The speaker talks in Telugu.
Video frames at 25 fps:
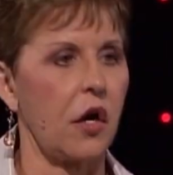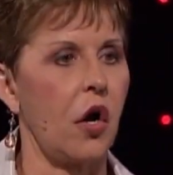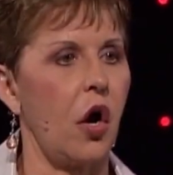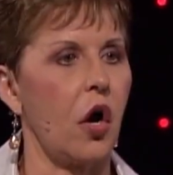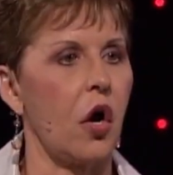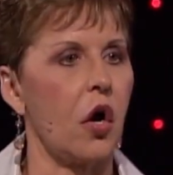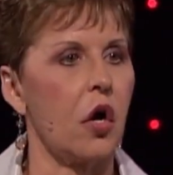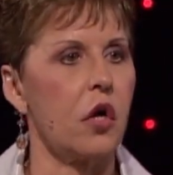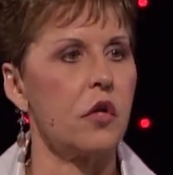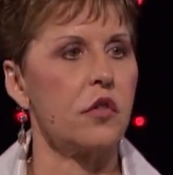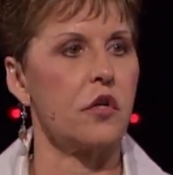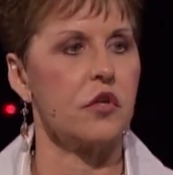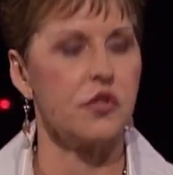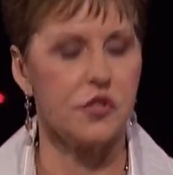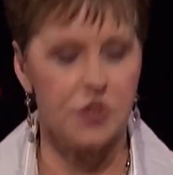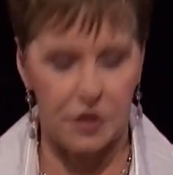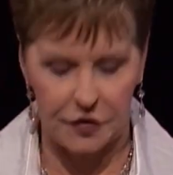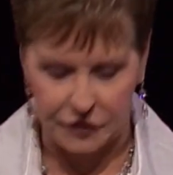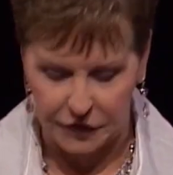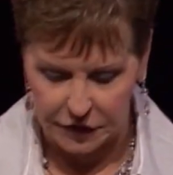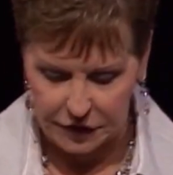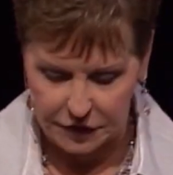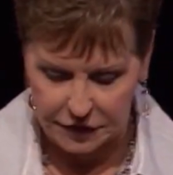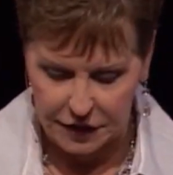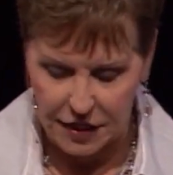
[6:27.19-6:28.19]
కష్టమైంది కాదు
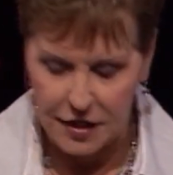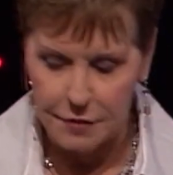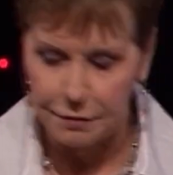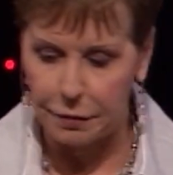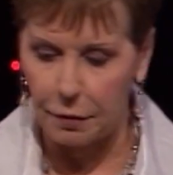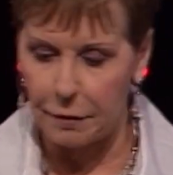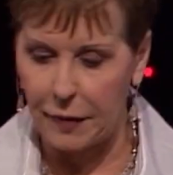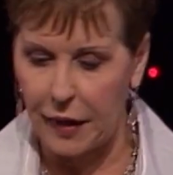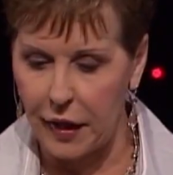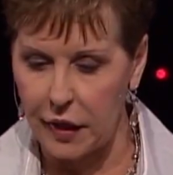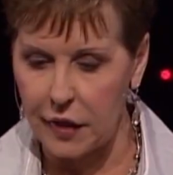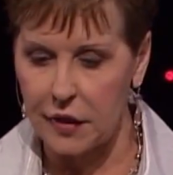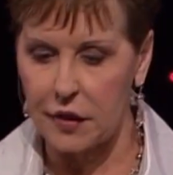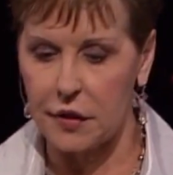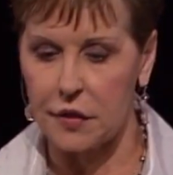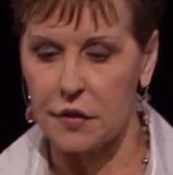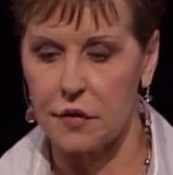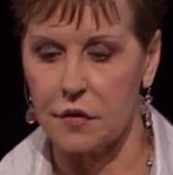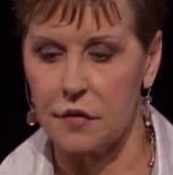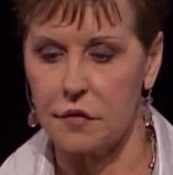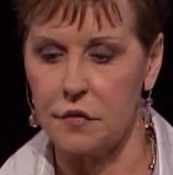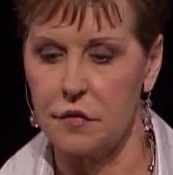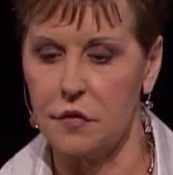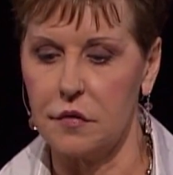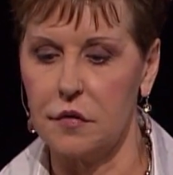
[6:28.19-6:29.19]
దీని గురించి
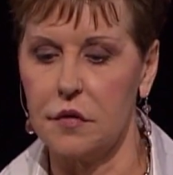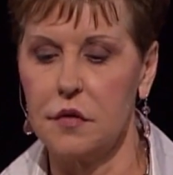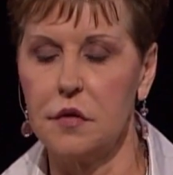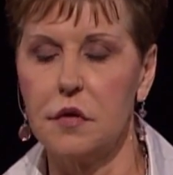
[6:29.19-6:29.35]
లోతైనదేమీ